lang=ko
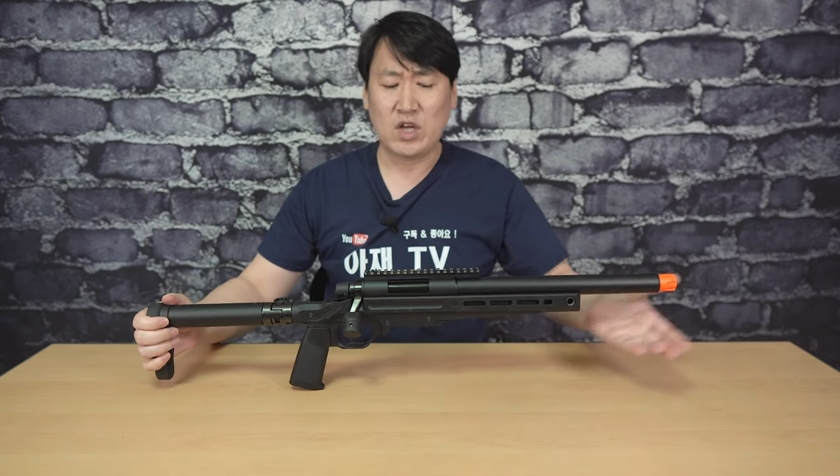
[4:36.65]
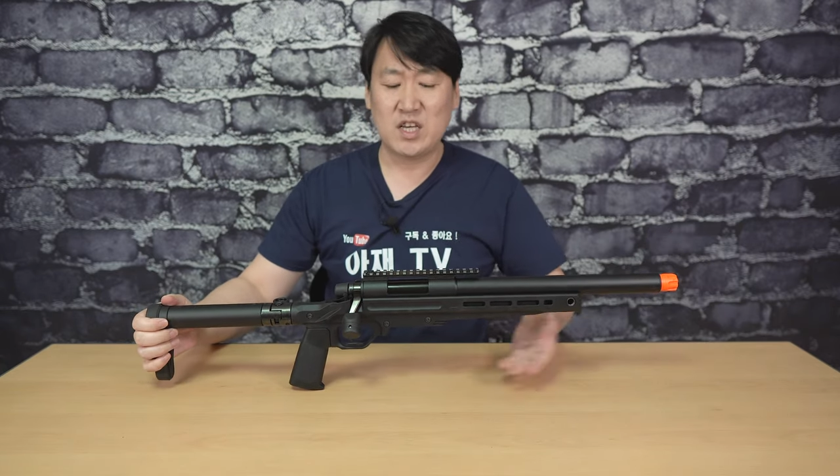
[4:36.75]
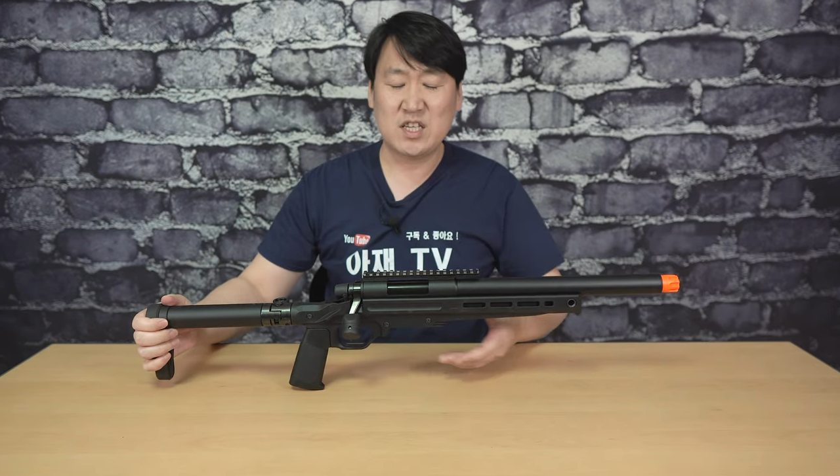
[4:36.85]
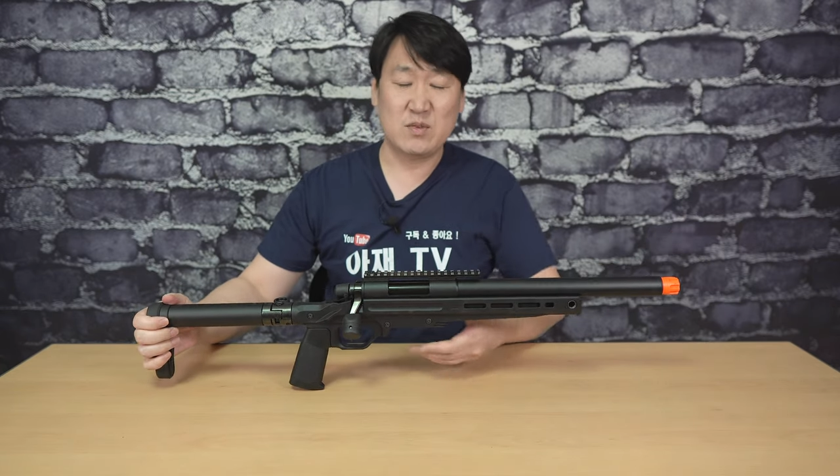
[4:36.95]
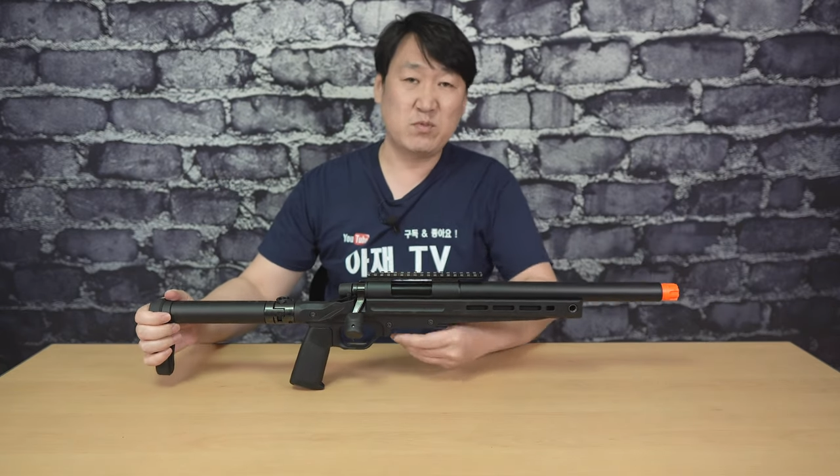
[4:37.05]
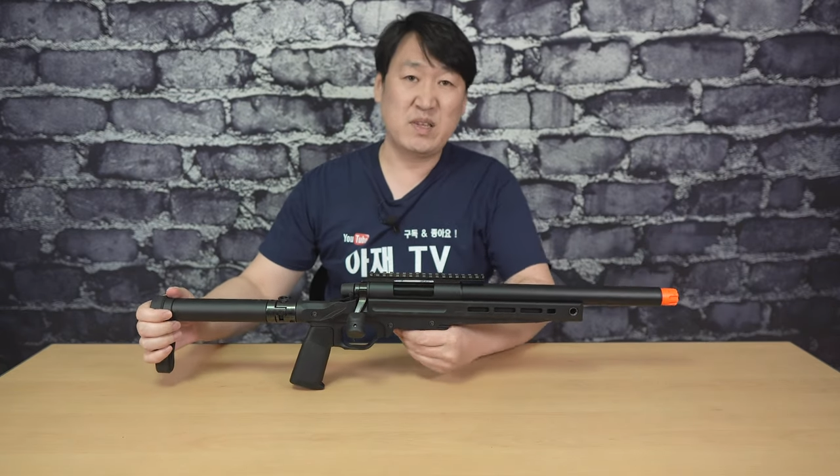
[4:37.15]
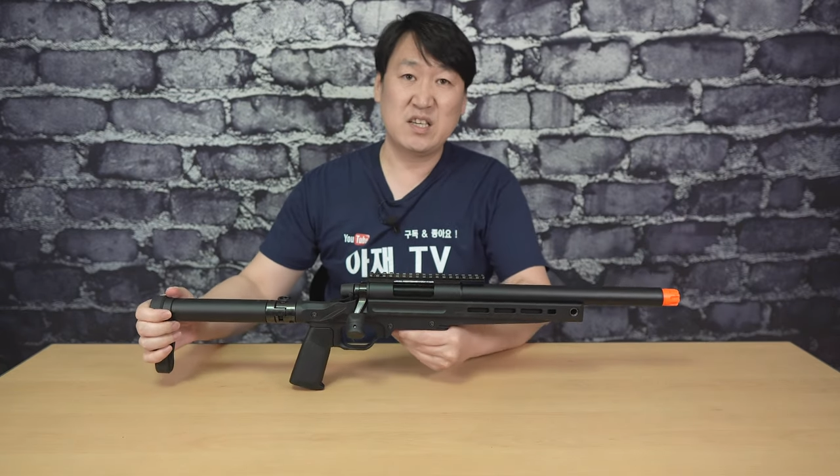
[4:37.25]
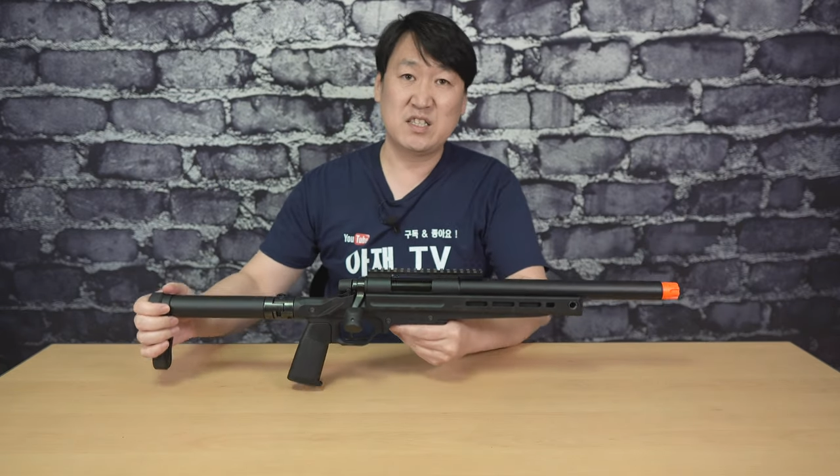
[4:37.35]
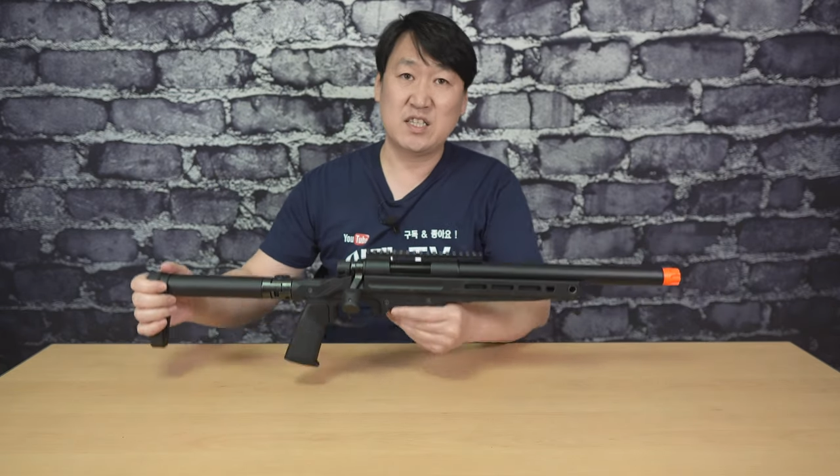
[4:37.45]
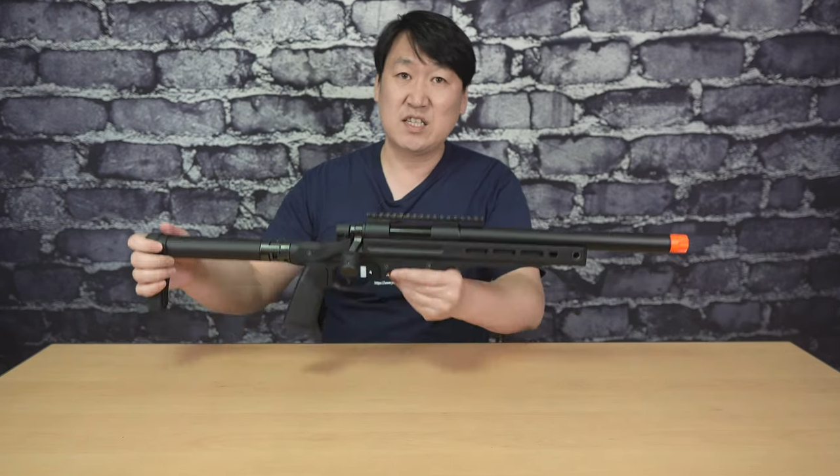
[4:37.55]
이 제품의
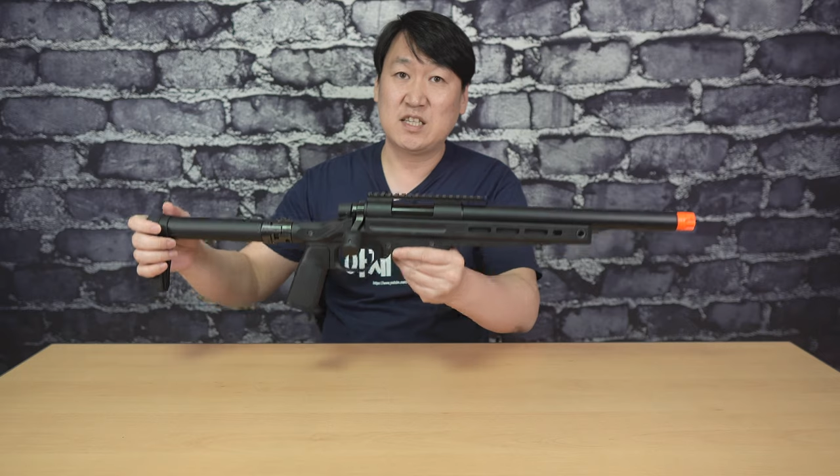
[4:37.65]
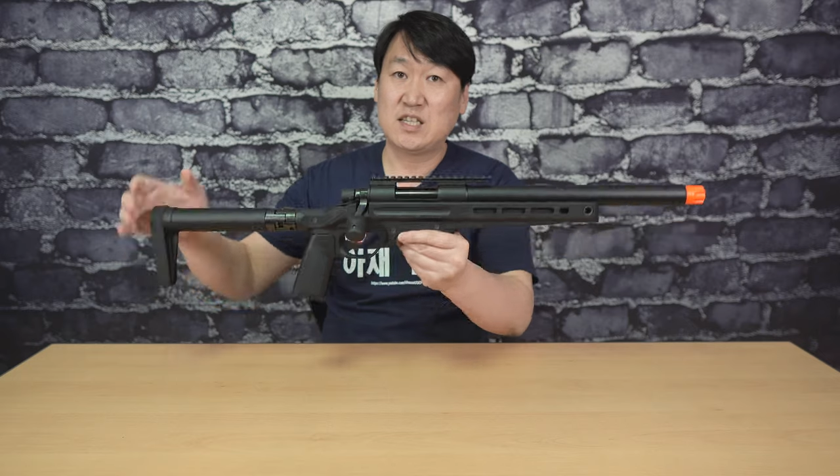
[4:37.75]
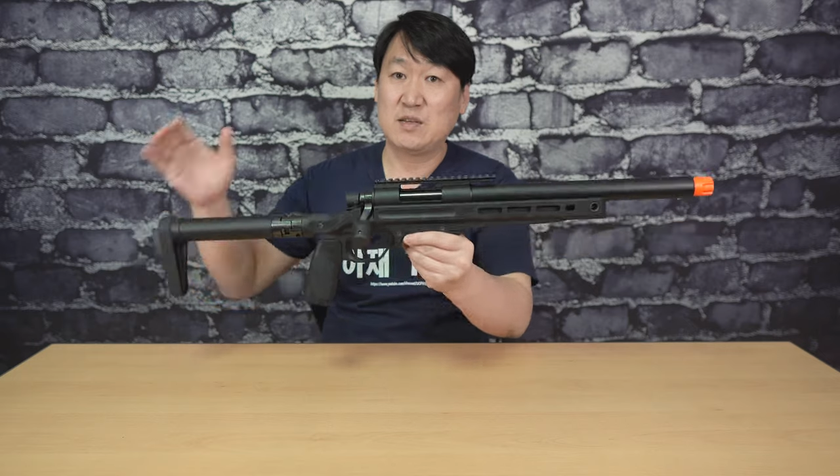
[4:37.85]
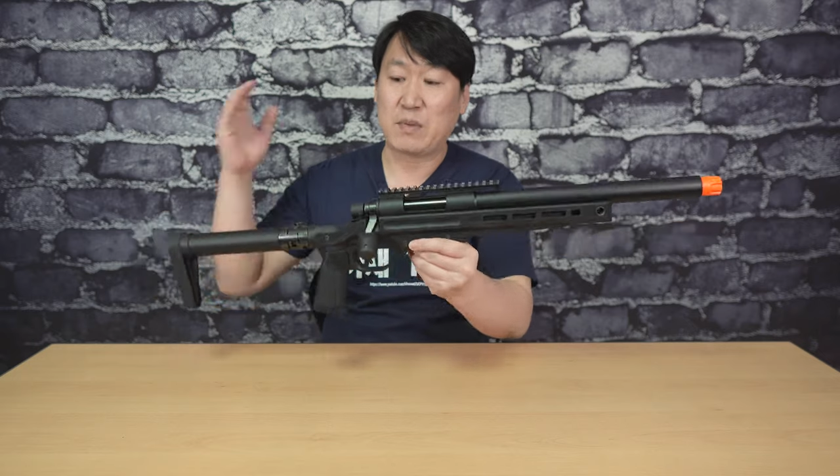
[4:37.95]
특징이